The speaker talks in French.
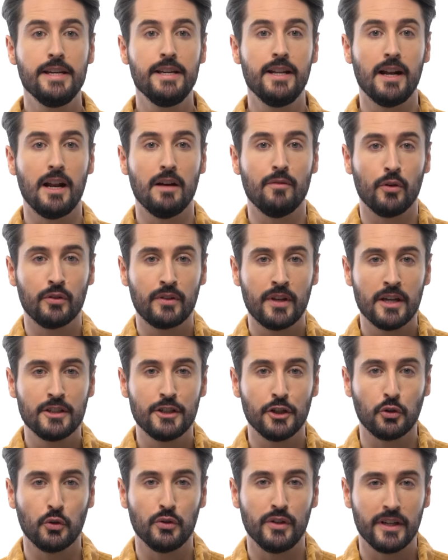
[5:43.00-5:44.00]
Il a l'avantage
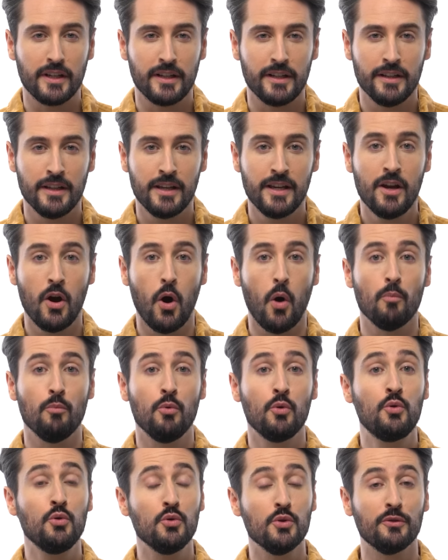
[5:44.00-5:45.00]
d'être décliné en
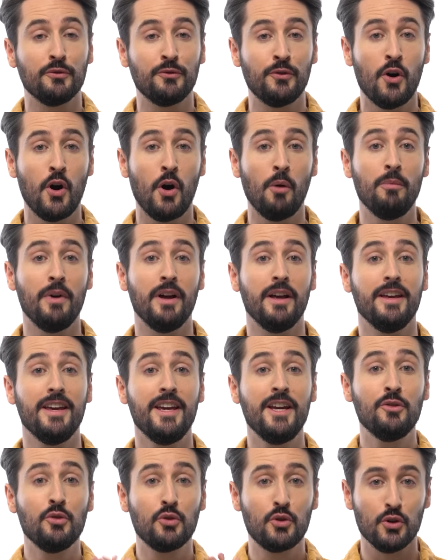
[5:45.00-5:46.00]
beaucoup de formes
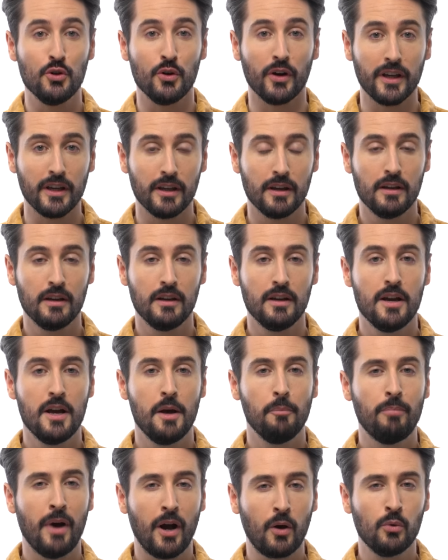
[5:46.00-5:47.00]
et de coloris.
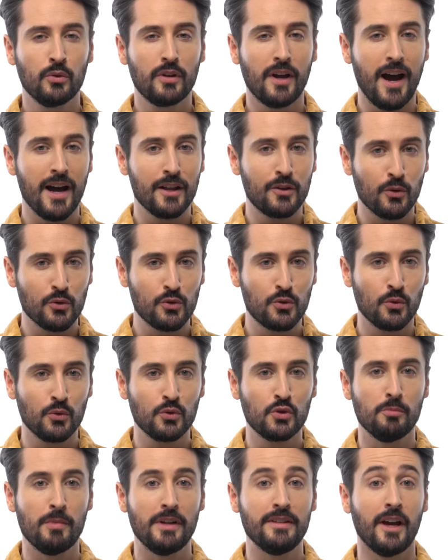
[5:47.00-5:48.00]
Par contre, attention,
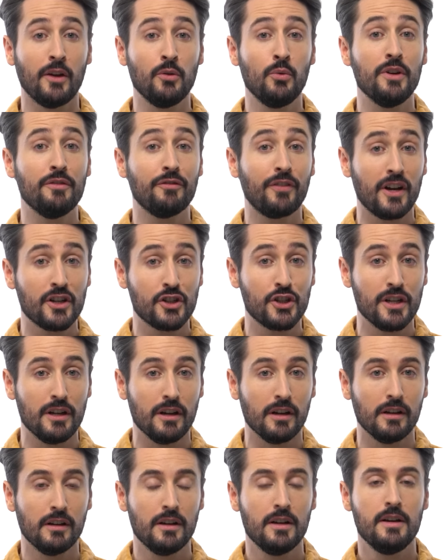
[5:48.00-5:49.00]
ce matériau est
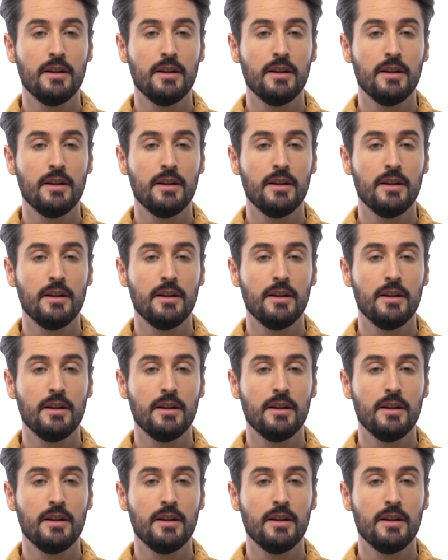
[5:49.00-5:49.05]
fragile.